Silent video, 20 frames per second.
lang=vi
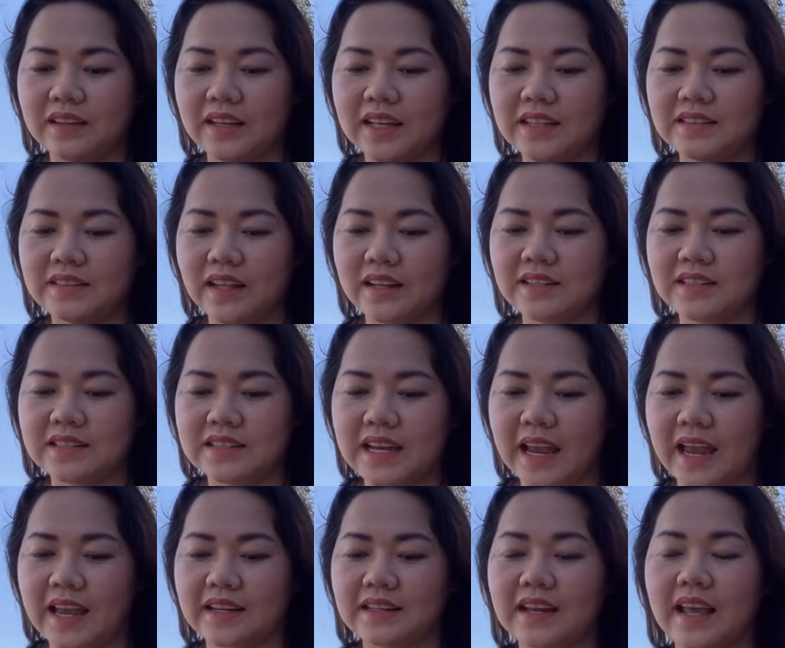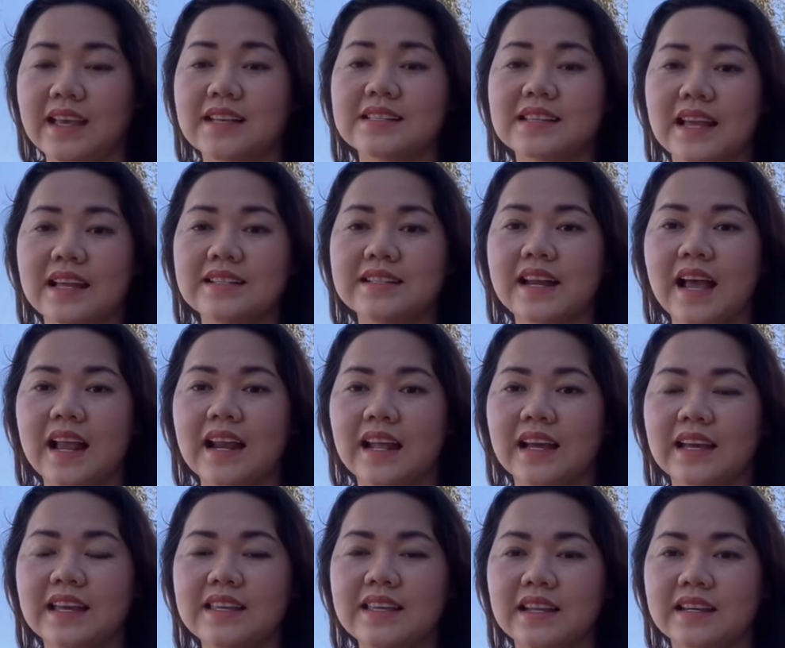cái tình trạng này xảy ra,
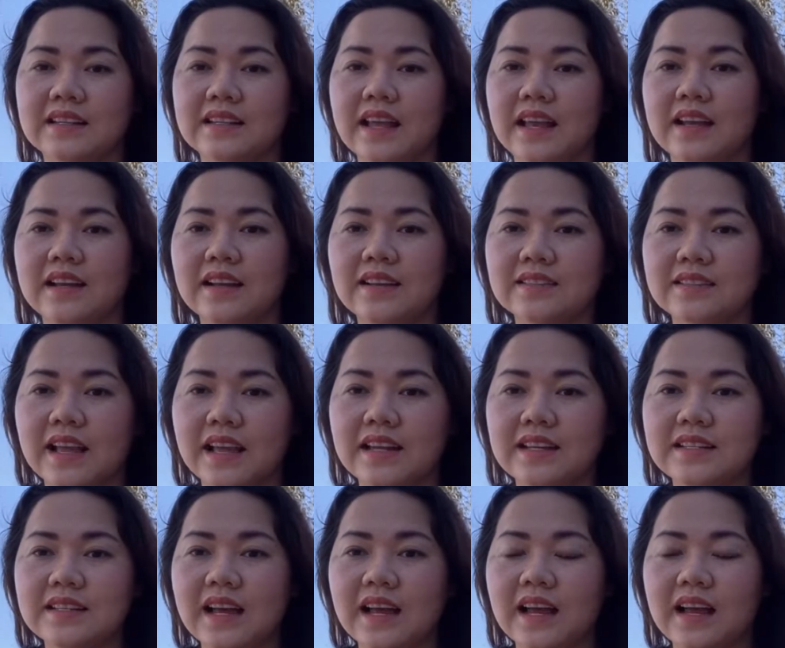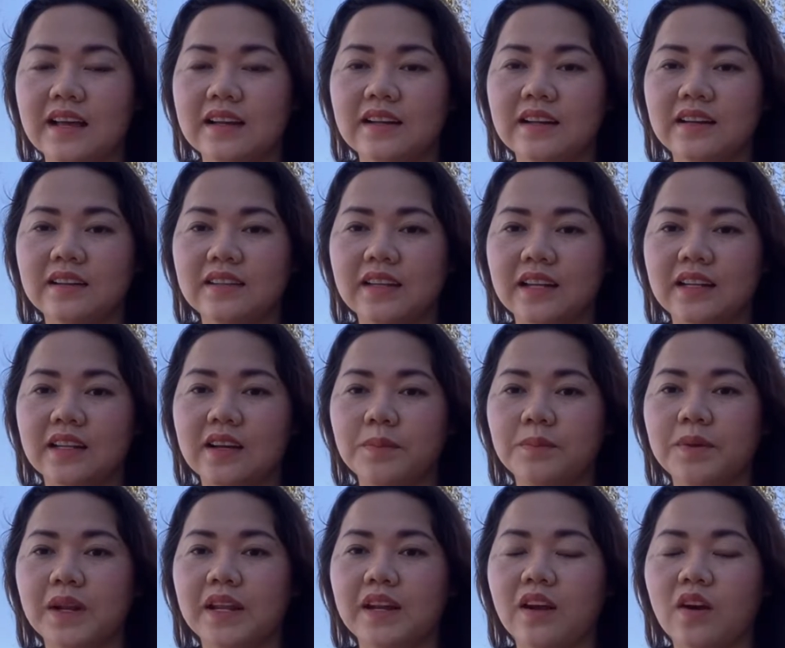là cái dịch này nó xảy ra, dịch
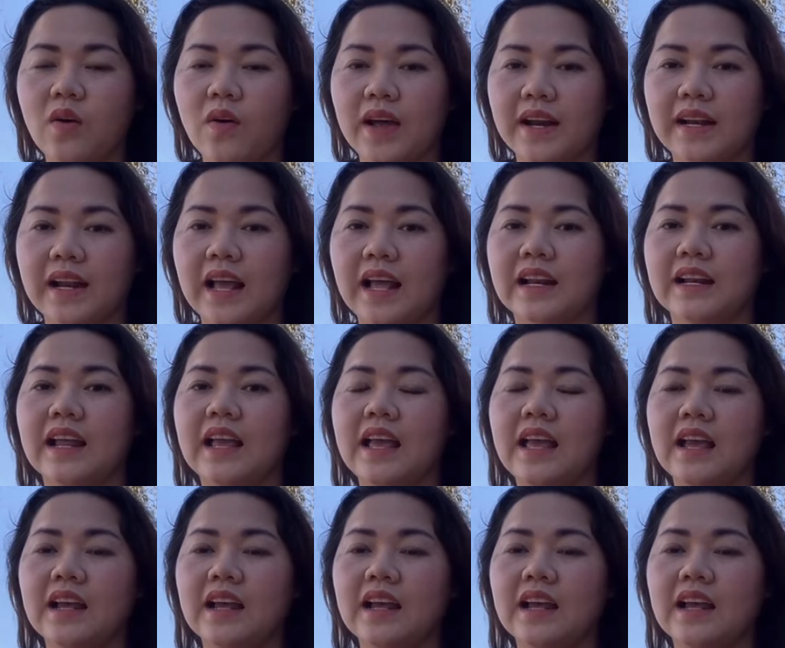cúm này nó hoành hành,